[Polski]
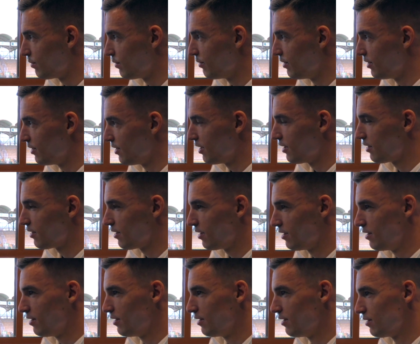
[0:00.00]
momentach,
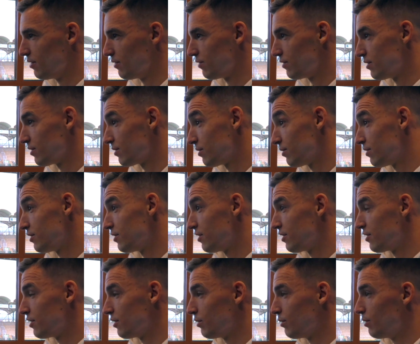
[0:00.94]
kiedy to wszystko się
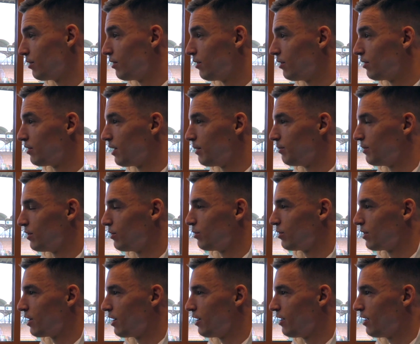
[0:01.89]
zaczęło tam na
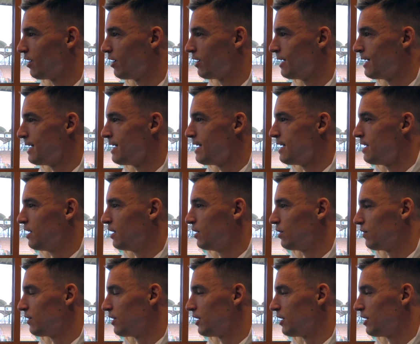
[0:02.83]
Ukrainie to